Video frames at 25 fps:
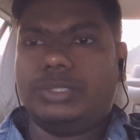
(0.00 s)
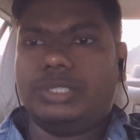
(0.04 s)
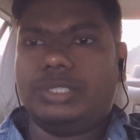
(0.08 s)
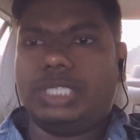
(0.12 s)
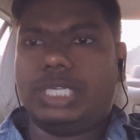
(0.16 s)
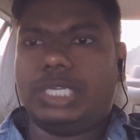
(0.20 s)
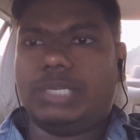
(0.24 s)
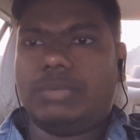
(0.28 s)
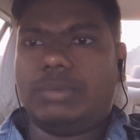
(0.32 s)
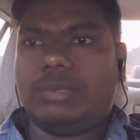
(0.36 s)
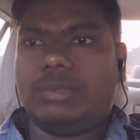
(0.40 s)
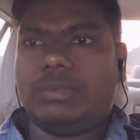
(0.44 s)

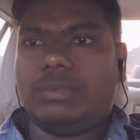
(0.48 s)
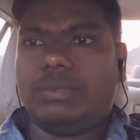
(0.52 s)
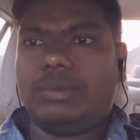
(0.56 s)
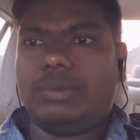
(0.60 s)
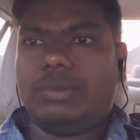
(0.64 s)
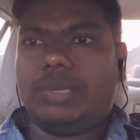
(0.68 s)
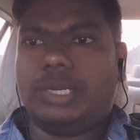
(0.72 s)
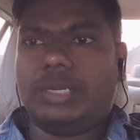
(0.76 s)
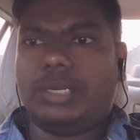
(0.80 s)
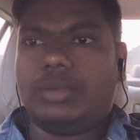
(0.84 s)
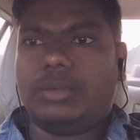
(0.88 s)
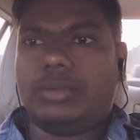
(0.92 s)

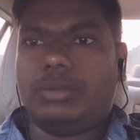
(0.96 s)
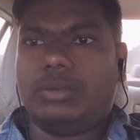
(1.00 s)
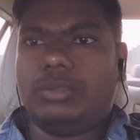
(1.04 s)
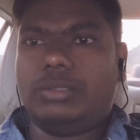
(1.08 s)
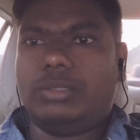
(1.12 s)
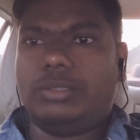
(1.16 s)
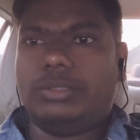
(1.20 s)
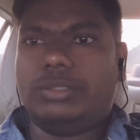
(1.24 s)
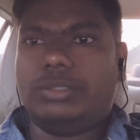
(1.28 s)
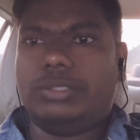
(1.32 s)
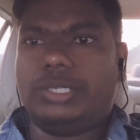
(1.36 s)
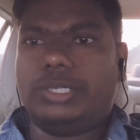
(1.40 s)
సగమేమో మనకు
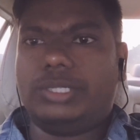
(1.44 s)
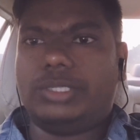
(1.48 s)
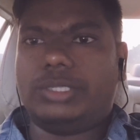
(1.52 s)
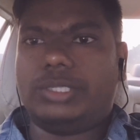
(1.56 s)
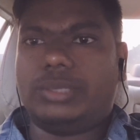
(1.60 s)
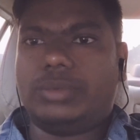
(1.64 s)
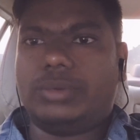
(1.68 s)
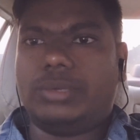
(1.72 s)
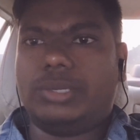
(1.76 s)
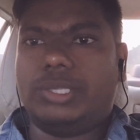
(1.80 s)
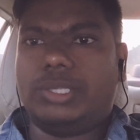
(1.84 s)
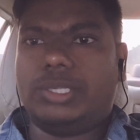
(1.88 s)
ఇన్సూరెన్స్
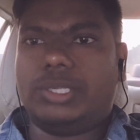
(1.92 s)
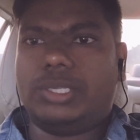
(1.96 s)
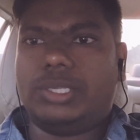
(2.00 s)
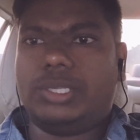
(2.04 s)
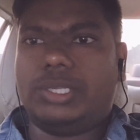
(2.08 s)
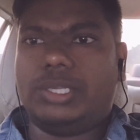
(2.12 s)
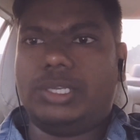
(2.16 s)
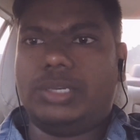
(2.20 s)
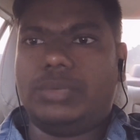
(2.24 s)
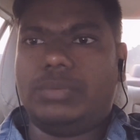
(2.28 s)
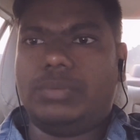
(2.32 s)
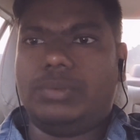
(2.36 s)
కవరేజ్
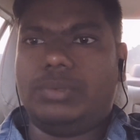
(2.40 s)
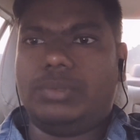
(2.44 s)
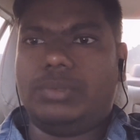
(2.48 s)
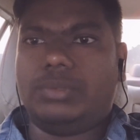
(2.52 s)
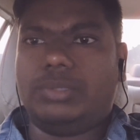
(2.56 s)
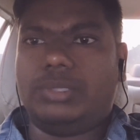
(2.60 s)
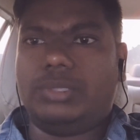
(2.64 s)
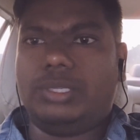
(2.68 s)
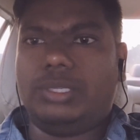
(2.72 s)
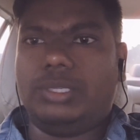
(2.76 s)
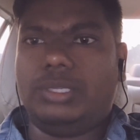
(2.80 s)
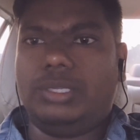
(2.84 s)
కిందకి
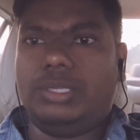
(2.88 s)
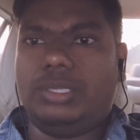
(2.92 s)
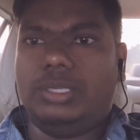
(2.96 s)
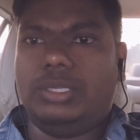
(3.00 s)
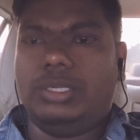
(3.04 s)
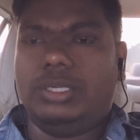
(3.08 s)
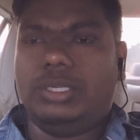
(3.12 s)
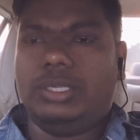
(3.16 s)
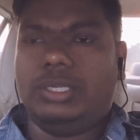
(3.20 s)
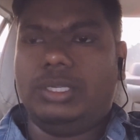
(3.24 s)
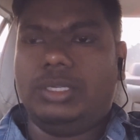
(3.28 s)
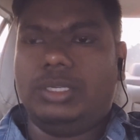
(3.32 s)
వెళ్ళిపోతుంది
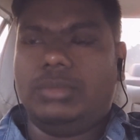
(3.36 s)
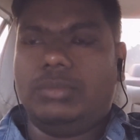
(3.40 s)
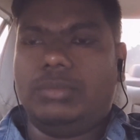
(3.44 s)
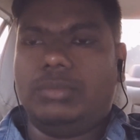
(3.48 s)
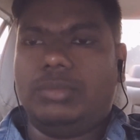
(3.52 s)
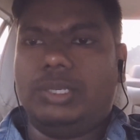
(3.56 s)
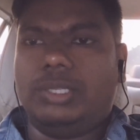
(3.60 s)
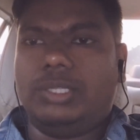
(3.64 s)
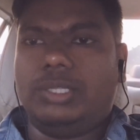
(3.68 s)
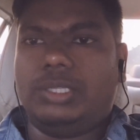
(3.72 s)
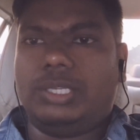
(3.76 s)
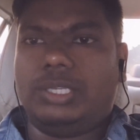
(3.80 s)

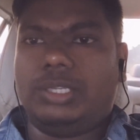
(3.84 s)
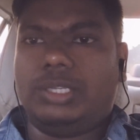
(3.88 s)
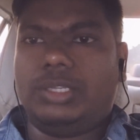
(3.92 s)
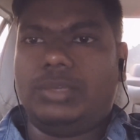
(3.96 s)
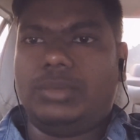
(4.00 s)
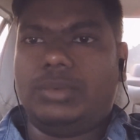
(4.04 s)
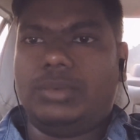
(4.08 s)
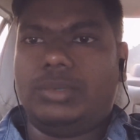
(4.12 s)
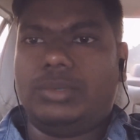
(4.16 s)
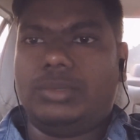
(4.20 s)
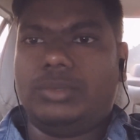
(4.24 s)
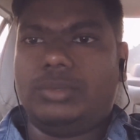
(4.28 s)

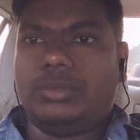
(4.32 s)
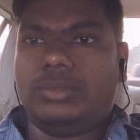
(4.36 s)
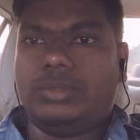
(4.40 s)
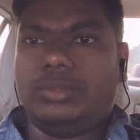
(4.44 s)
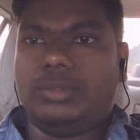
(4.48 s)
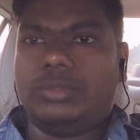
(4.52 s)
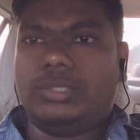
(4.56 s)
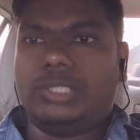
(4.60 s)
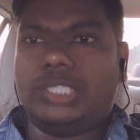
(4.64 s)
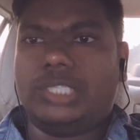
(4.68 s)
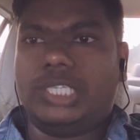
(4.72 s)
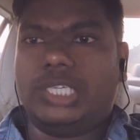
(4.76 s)
మిగతాదేమో
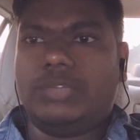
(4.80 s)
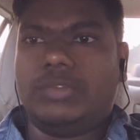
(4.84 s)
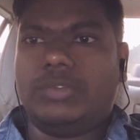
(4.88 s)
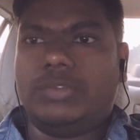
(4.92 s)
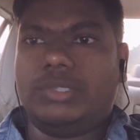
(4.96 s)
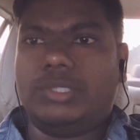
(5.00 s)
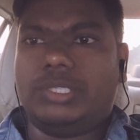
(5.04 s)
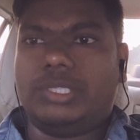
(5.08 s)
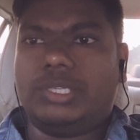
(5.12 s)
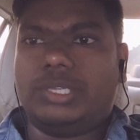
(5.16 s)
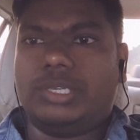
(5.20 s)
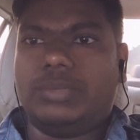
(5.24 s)

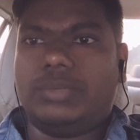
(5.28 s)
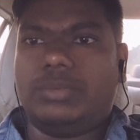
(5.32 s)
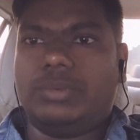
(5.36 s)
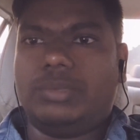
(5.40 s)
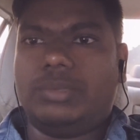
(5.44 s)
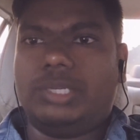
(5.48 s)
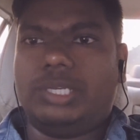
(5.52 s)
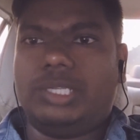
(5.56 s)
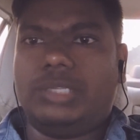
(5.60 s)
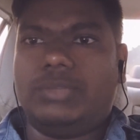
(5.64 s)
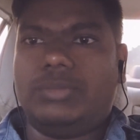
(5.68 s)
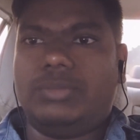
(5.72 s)
సేవింగ్స్కి
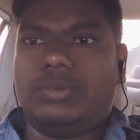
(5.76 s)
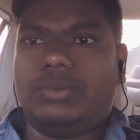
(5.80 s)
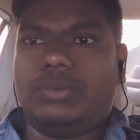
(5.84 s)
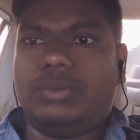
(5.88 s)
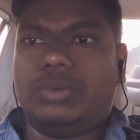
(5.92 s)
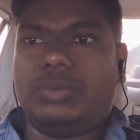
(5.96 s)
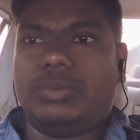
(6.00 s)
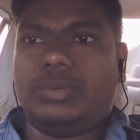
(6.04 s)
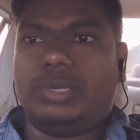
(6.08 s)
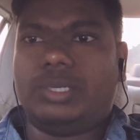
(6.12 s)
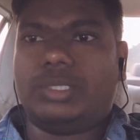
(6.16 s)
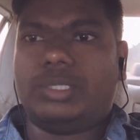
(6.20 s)
వెళ్ళిపోయి అది
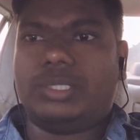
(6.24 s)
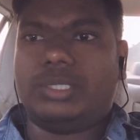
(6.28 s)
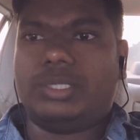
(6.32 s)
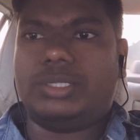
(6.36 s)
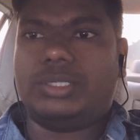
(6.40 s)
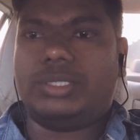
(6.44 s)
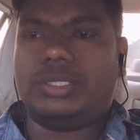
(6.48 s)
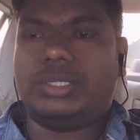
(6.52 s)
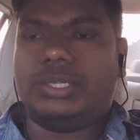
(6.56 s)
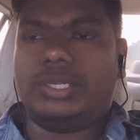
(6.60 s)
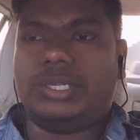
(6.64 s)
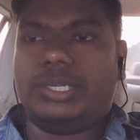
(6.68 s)
ఫోర్
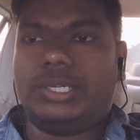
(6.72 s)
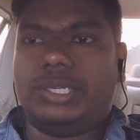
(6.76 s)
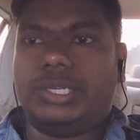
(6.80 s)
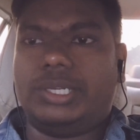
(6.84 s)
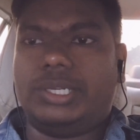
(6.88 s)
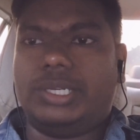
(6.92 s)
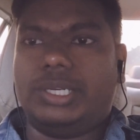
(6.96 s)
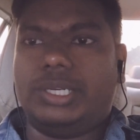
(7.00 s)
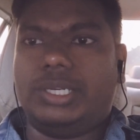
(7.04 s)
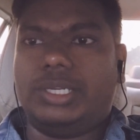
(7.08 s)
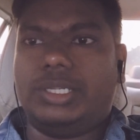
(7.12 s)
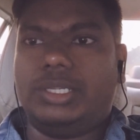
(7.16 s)
పర్సెంట్స్
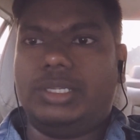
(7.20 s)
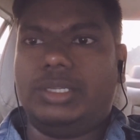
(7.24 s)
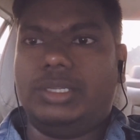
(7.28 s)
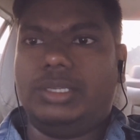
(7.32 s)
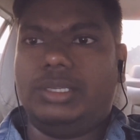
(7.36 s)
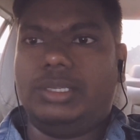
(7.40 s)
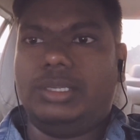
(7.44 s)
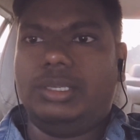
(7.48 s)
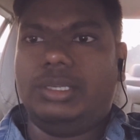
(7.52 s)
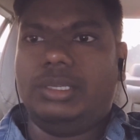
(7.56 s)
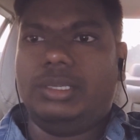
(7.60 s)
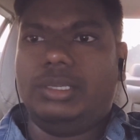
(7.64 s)
రిటర్న్ కానీ
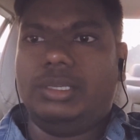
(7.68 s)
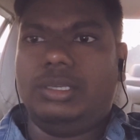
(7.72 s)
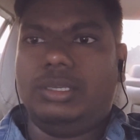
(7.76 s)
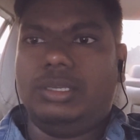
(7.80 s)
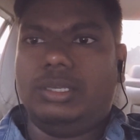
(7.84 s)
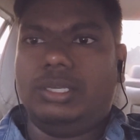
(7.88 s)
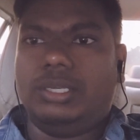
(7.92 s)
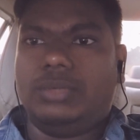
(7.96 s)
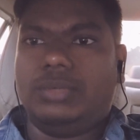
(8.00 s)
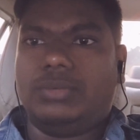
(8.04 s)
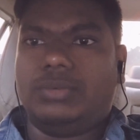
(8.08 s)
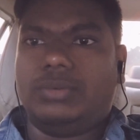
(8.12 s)

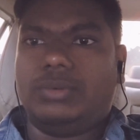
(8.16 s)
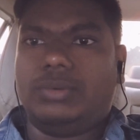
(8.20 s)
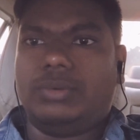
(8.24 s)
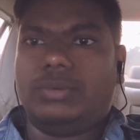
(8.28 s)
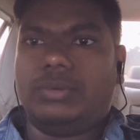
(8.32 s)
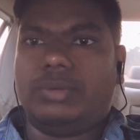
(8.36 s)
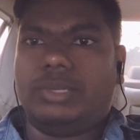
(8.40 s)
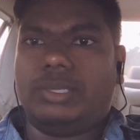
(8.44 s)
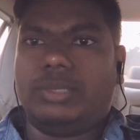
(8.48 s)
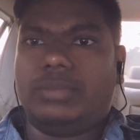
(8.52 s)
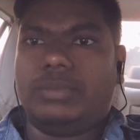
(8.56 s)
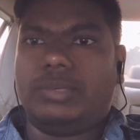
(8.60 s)

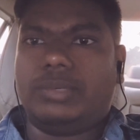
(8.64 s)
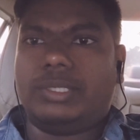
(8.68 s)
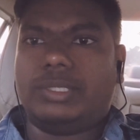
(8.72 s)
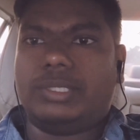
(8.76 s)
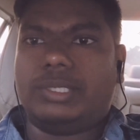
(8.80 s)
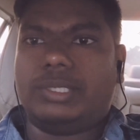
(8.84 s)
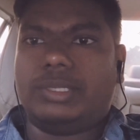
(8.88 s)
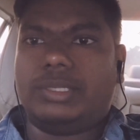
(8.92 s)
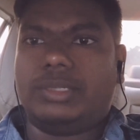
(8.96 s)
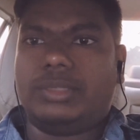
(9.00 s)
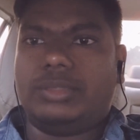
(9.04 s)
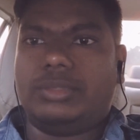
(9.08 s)
ఫోర్ ఫైవ్
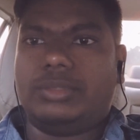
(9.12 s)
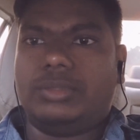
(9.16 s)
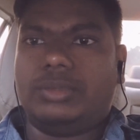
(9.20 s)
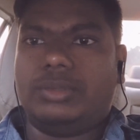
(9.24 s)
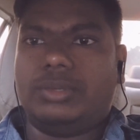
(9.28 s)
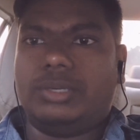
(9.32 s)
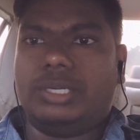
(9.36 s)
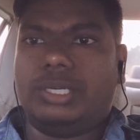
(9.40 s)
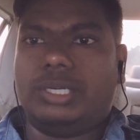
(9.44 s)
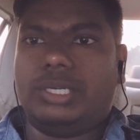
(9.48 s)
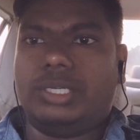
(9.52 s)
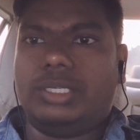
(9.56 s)

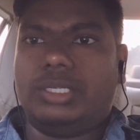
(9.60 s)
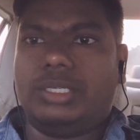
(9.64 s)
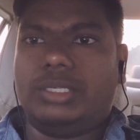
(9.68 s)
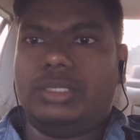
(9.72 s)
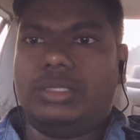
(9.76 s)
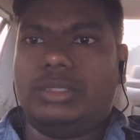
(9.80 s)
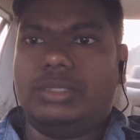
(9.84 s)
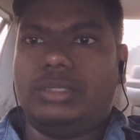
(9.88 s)
పర్సెంట్స్తో కానీ